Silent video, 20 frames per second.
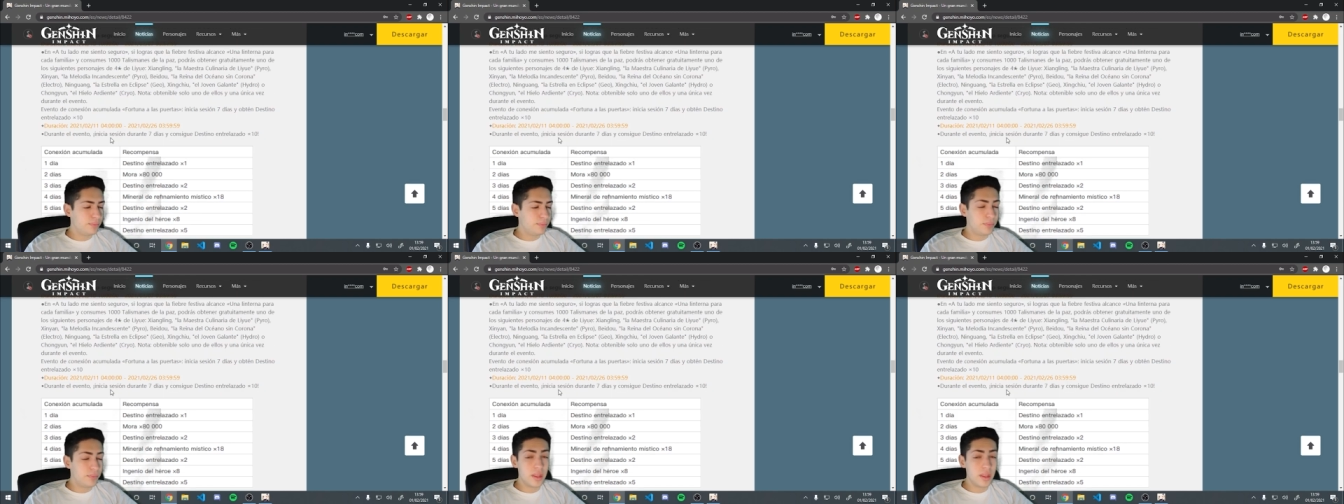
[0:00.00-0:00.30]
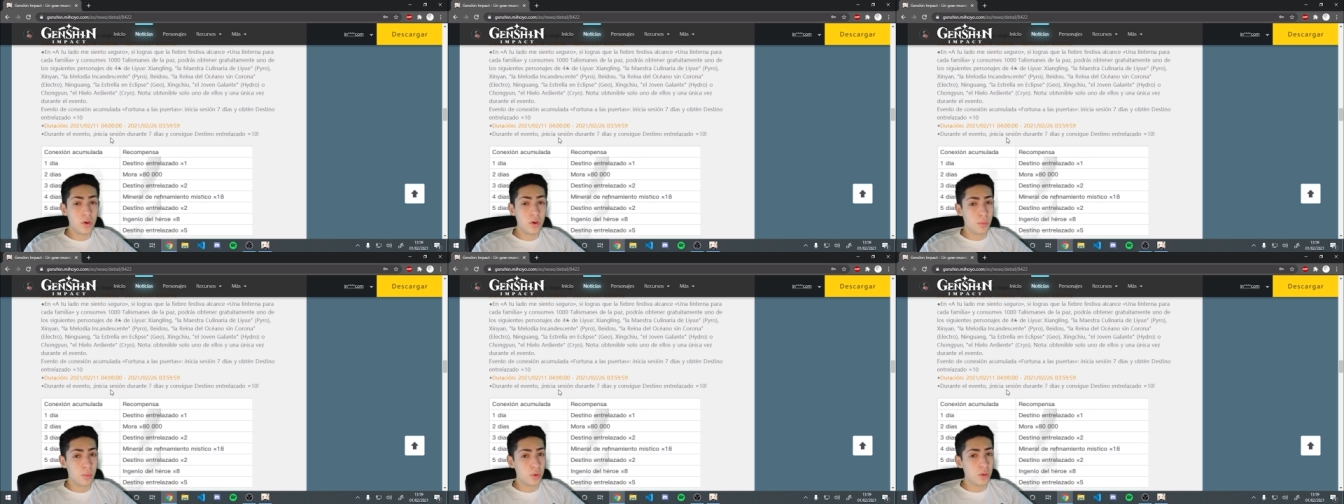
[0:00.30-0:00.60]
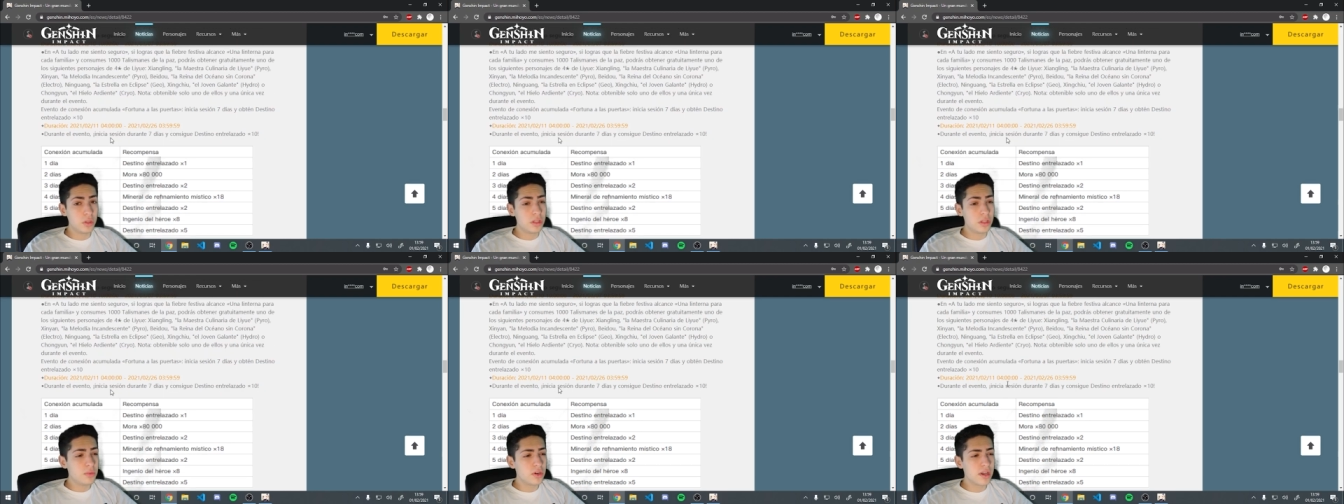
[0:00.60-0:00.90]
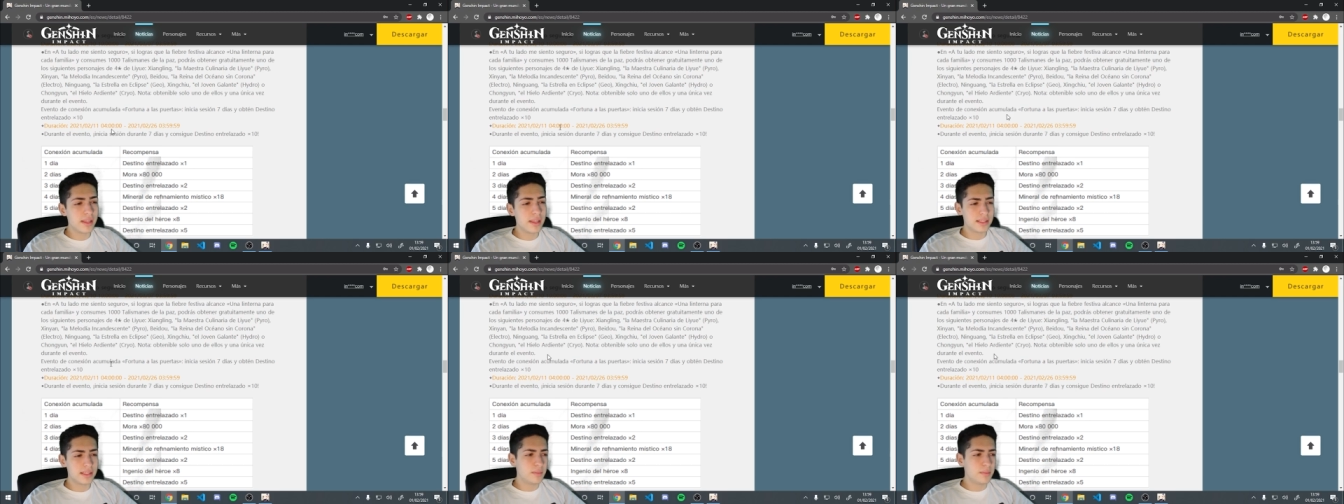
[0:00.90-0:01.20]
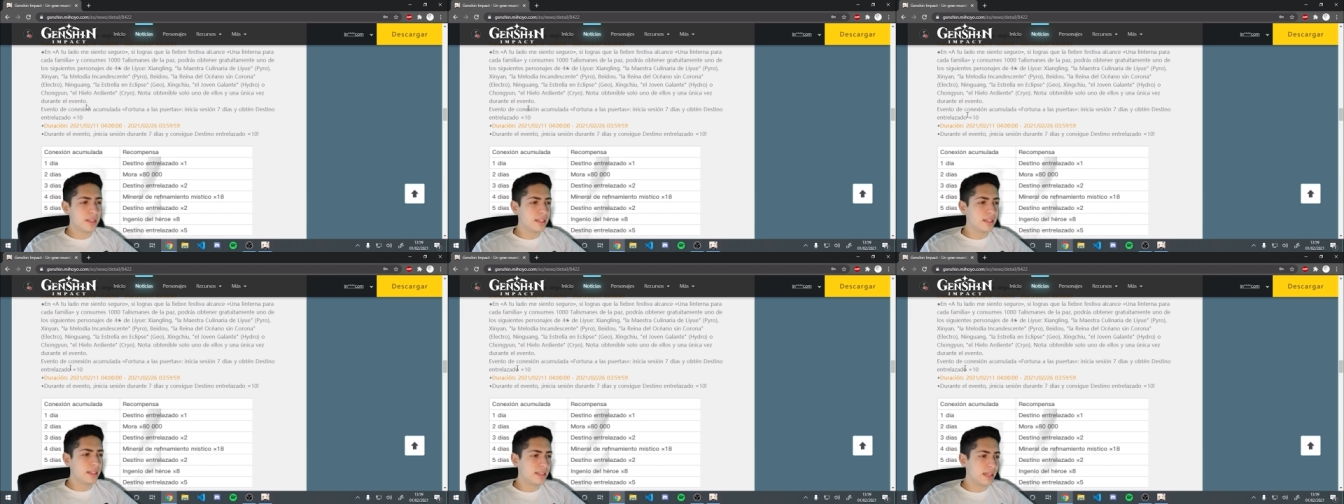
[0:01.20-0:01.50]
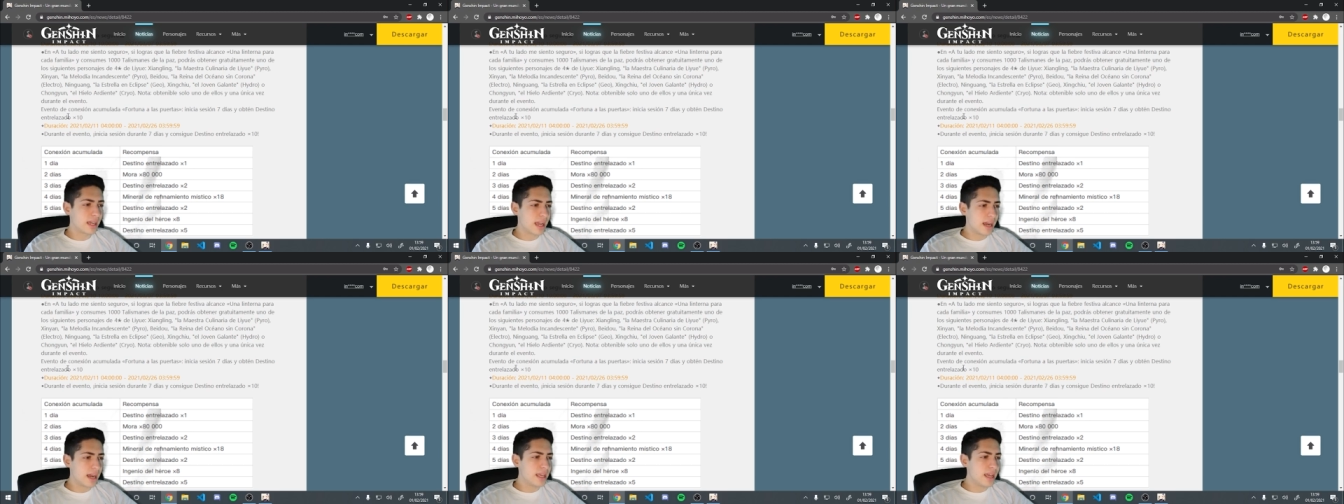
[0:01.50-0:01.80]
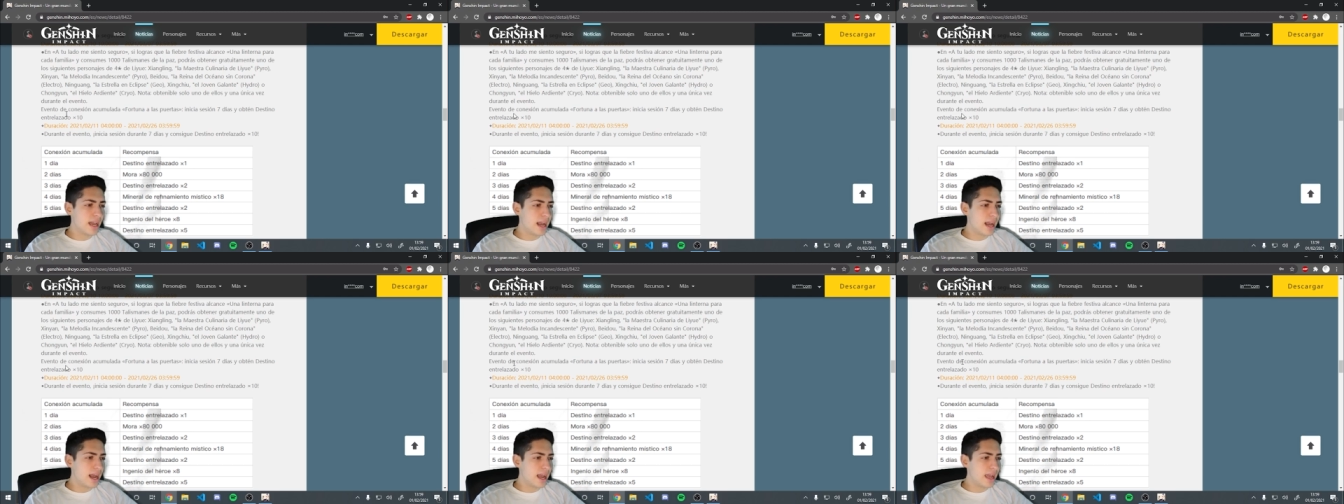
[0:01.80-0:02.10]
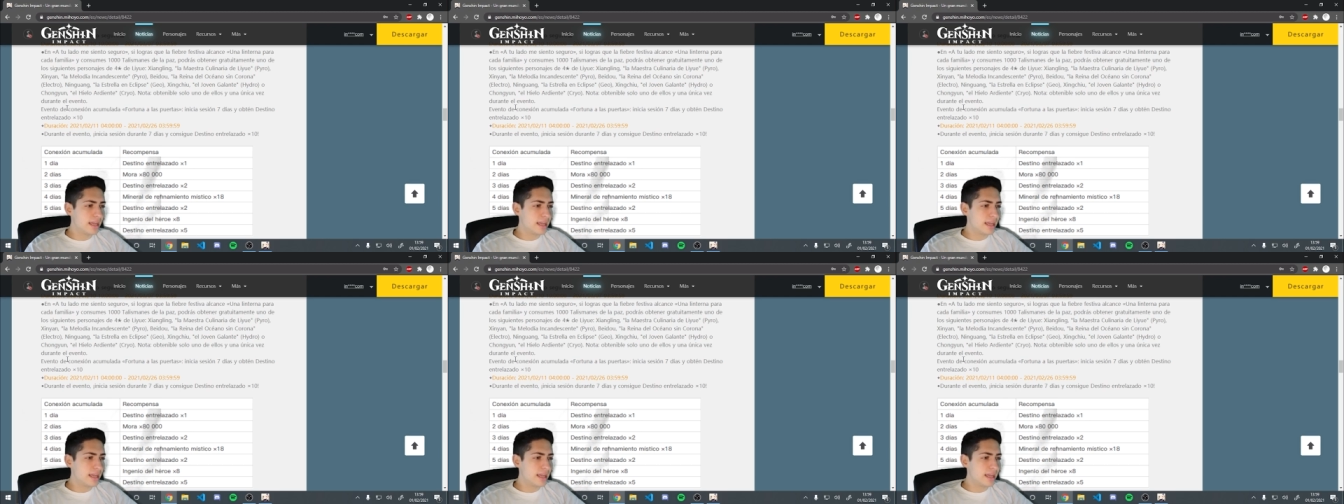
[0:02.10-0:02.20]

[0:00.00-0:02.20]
Y bueno, por último, quizás también destacaría